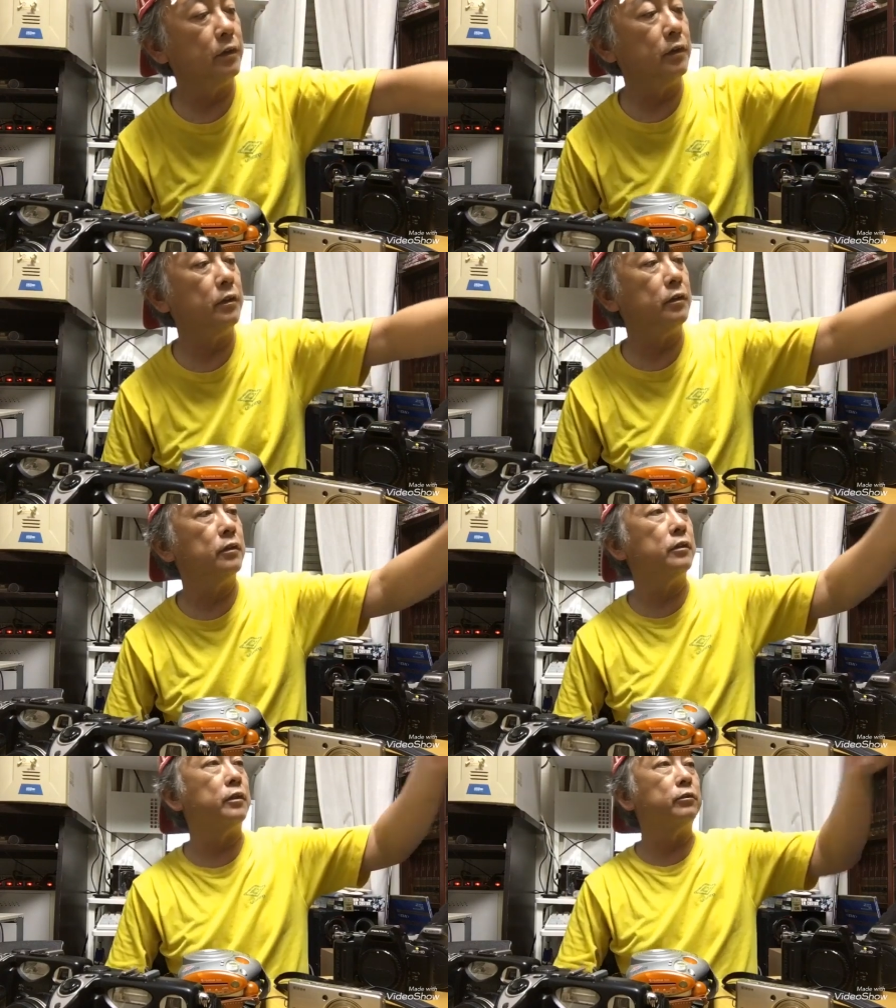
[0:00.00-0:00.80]
で、
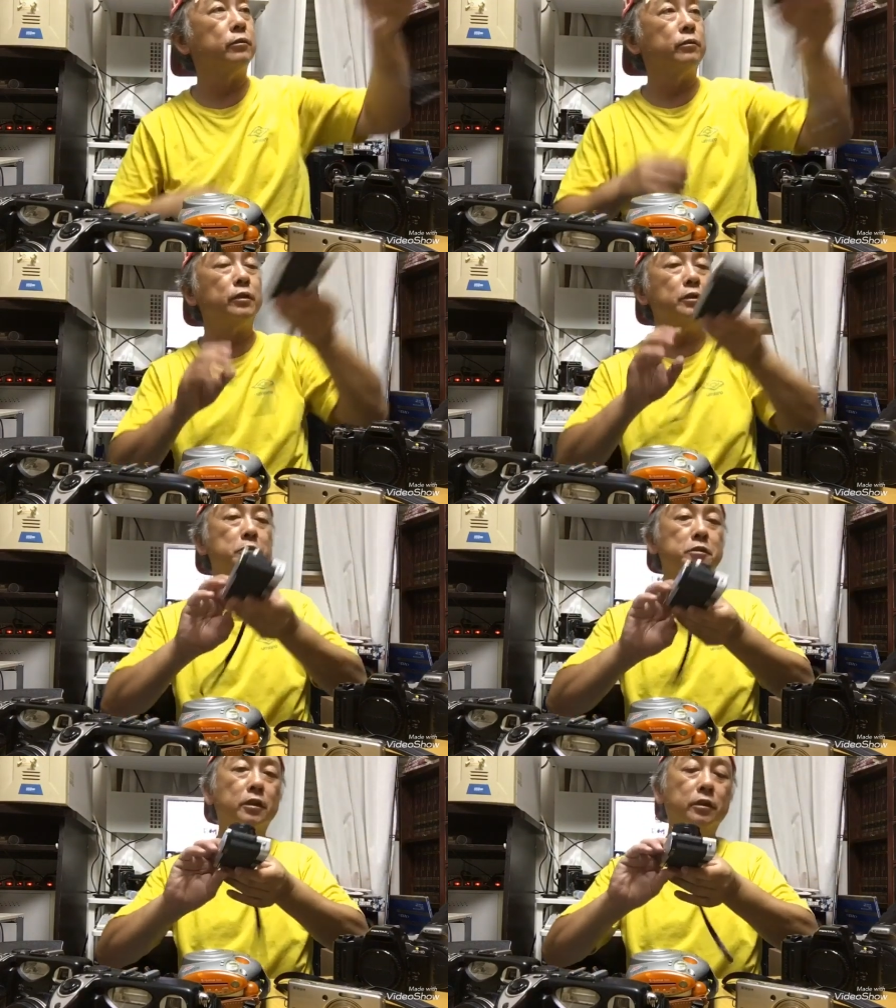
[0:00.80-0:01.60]
あの、値打
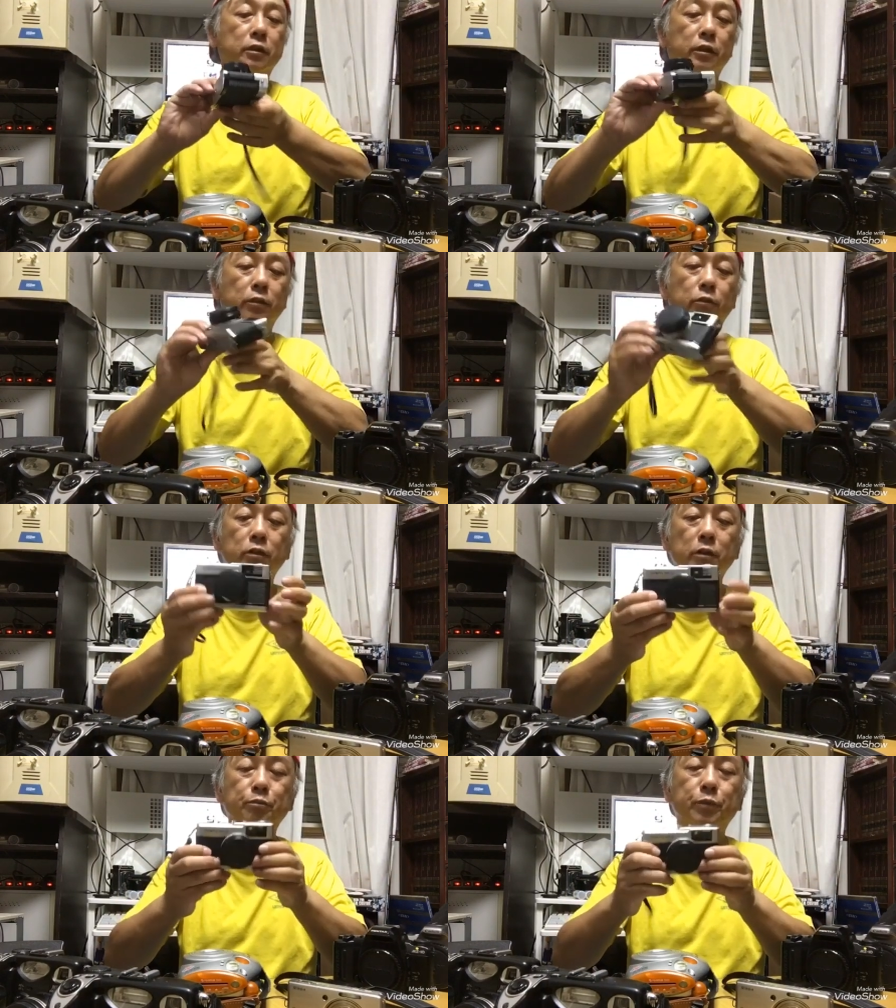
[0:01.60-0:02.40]
ちが高い
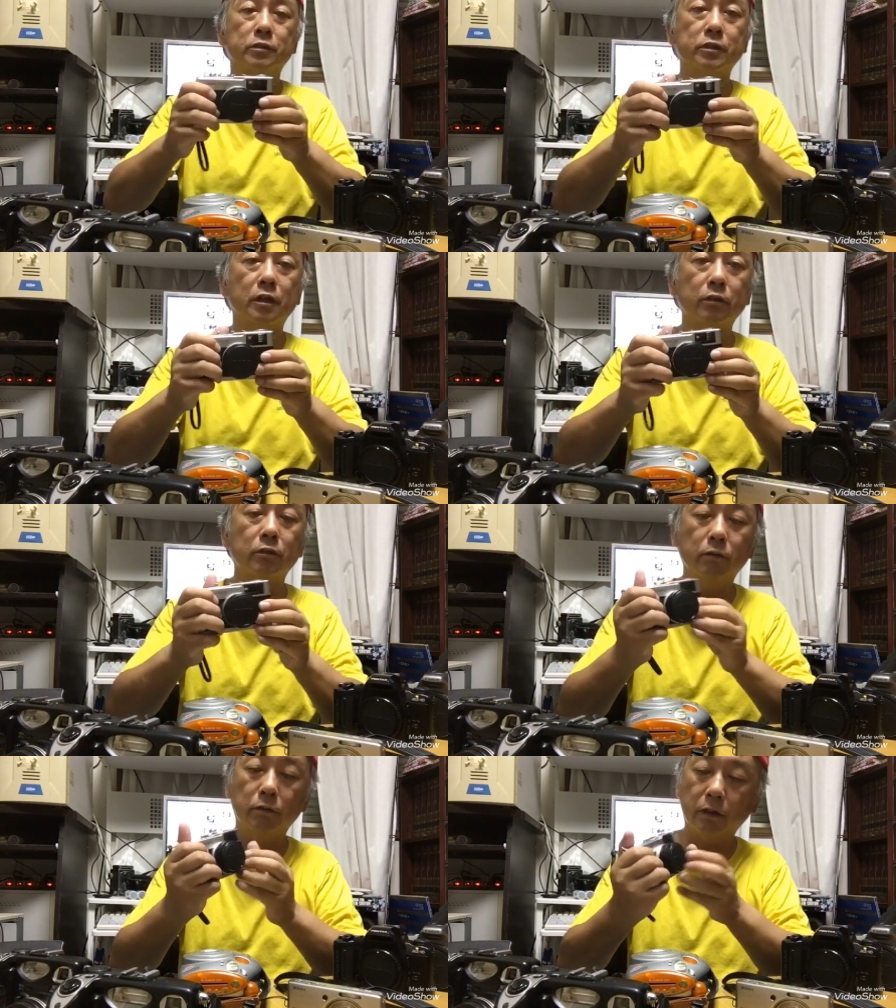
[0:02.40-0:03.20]
オリンパス
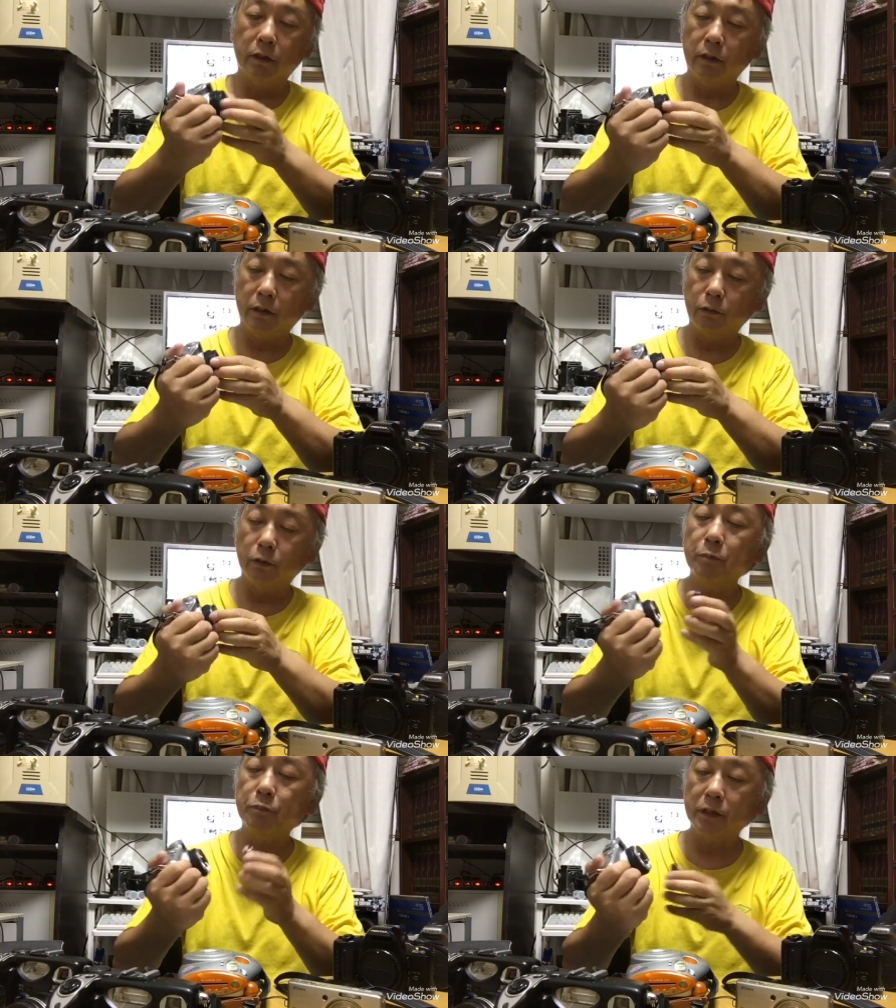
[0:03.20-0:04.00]
35、えー、
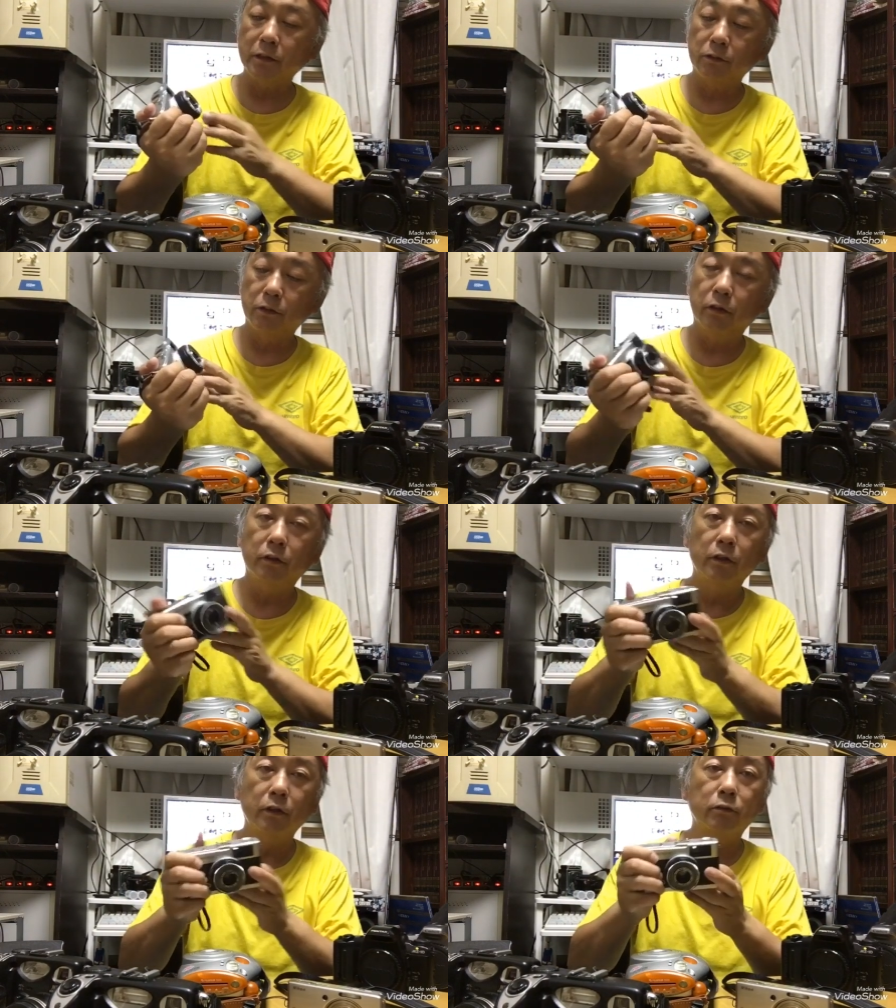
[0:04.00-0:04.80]
トリップ35。
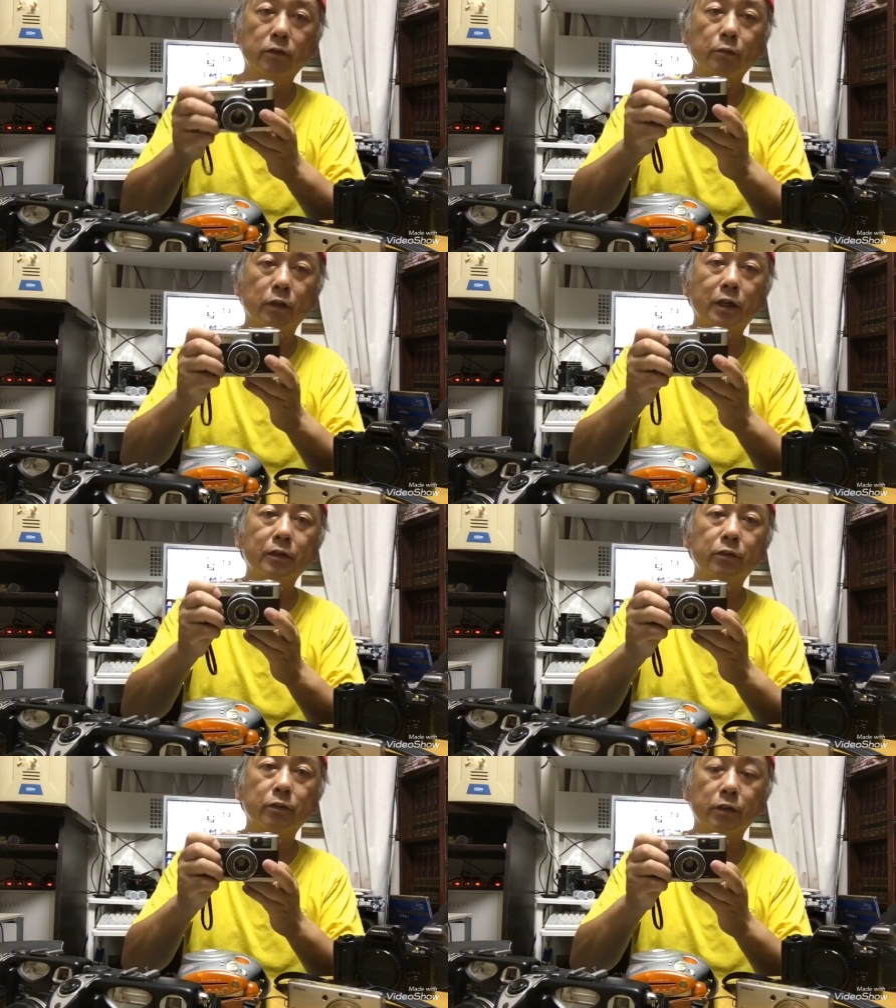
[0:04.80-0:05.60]
これはもう
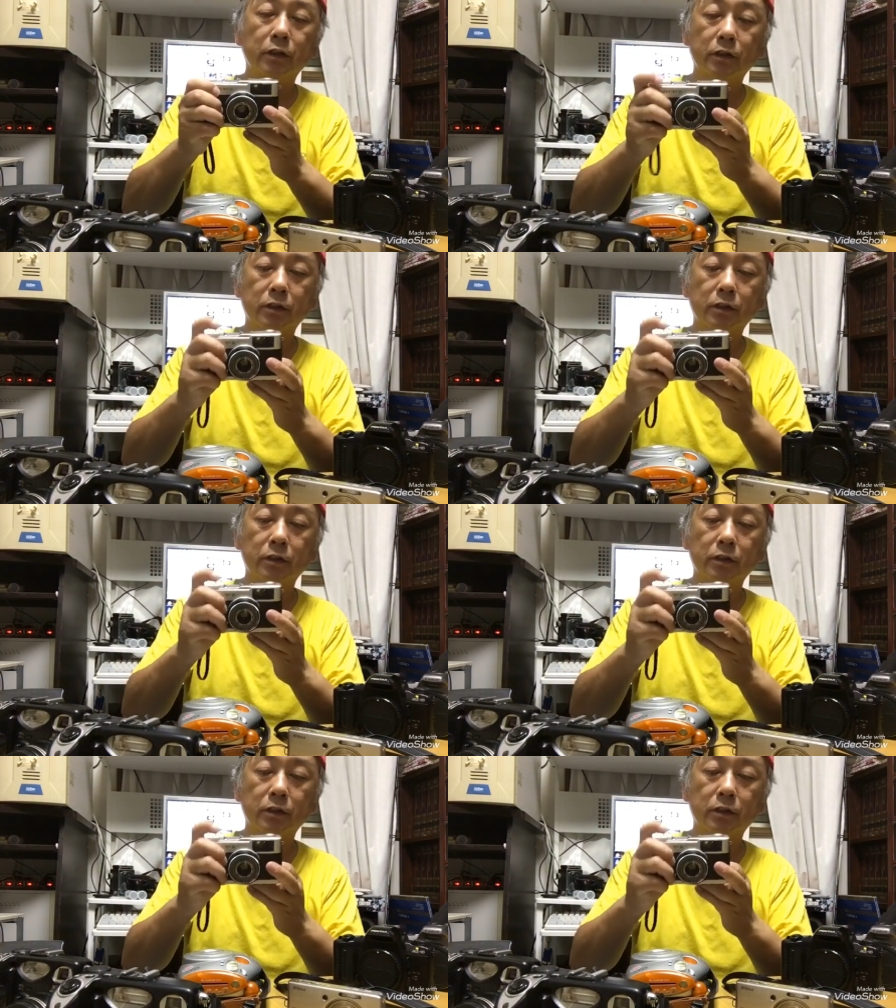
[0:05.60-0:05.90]
感動品